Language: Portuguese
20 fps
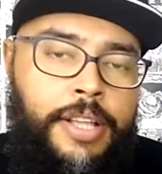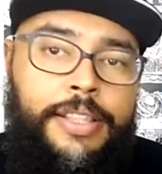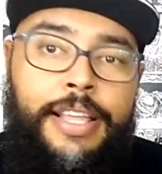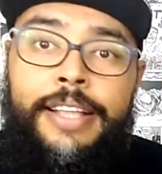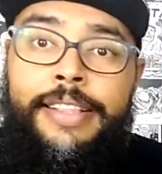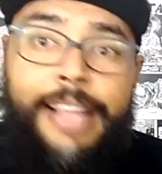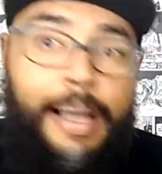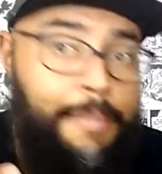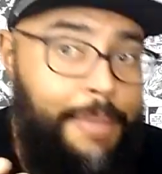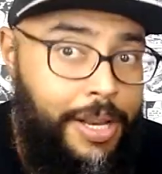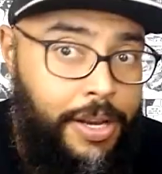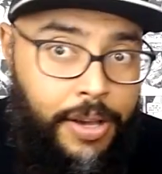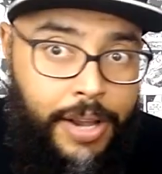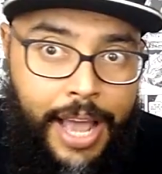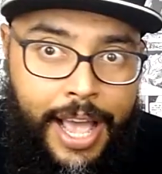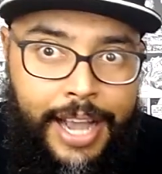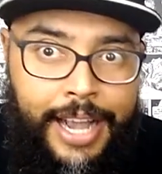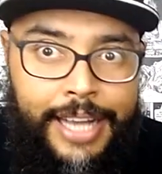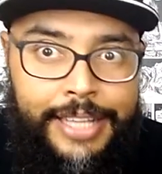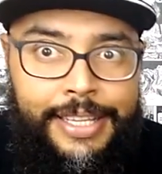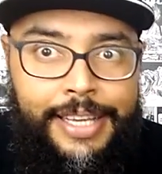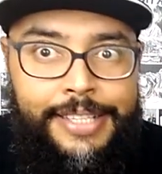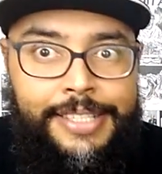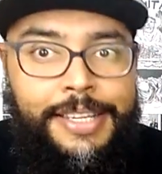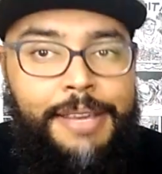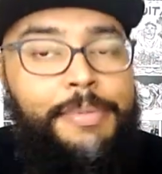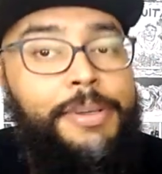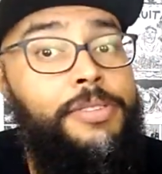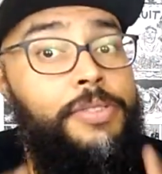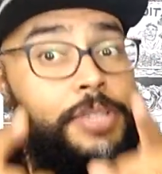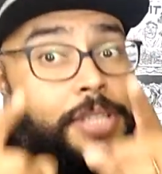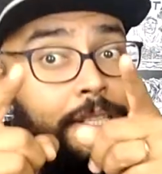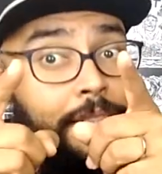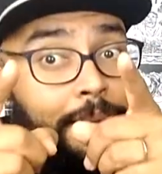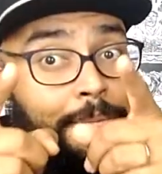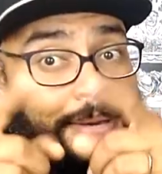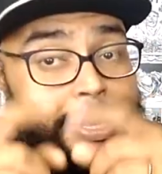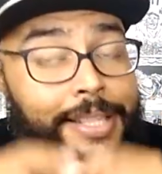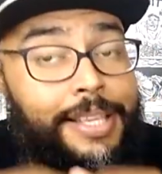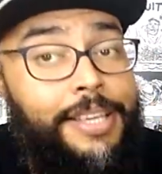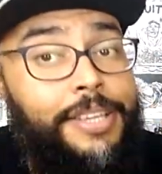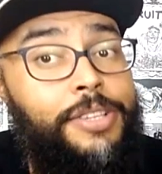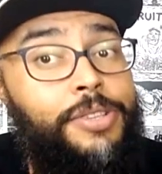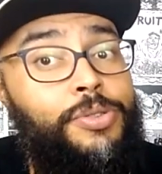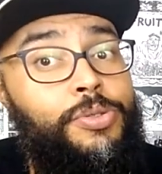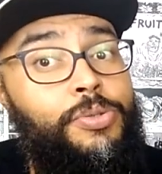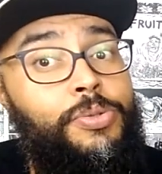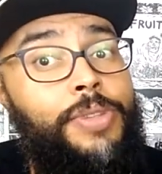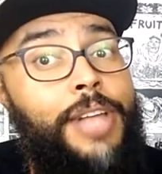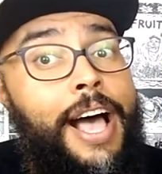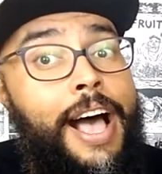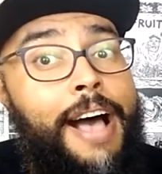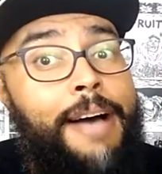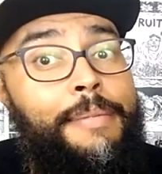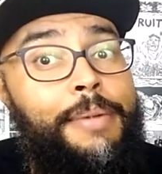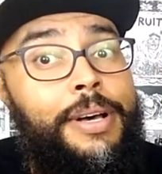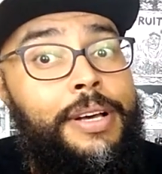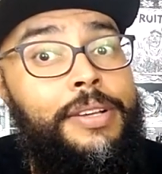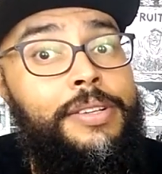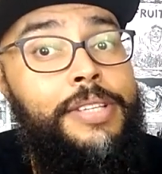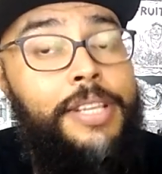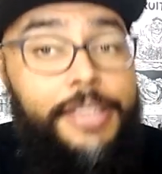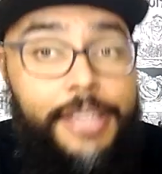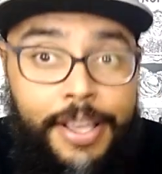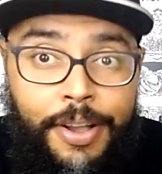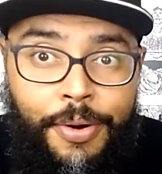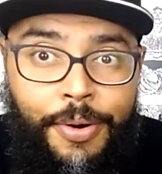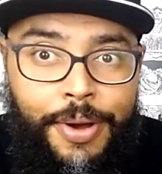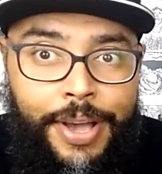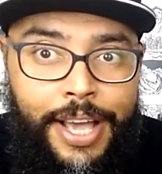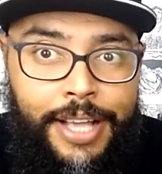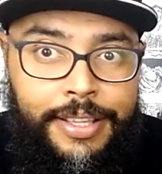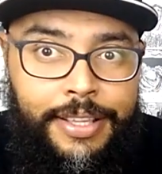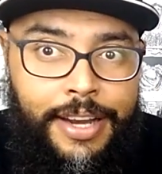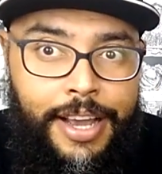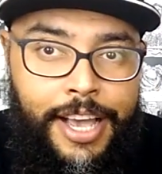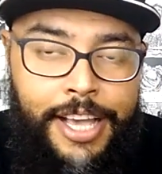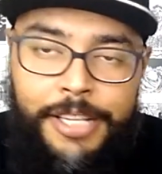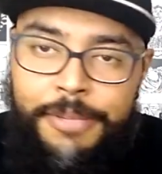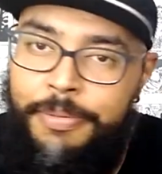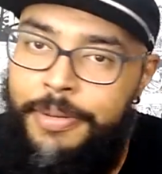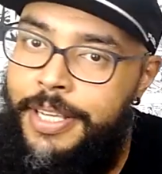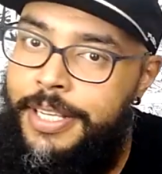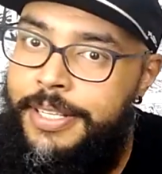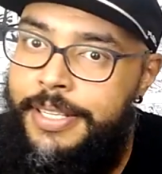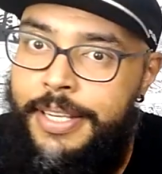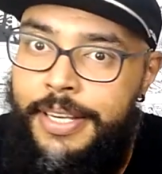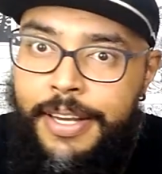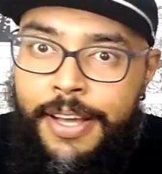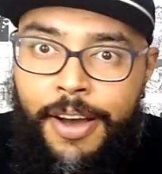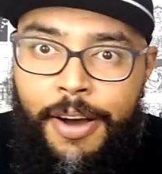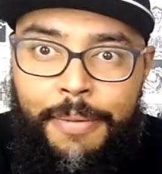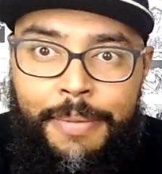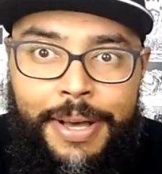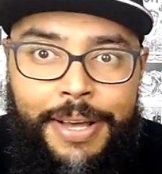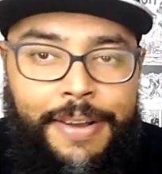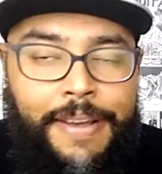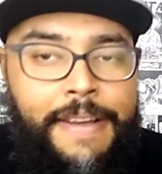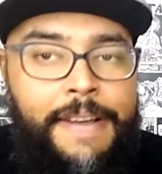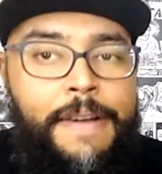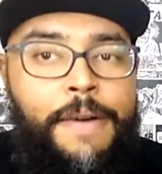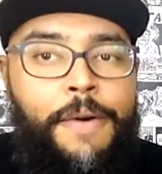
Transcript: Tentar melhorar a cada dia, mas você também tem que estudar, mano. Você tem que correr atrás, porque senão, mano,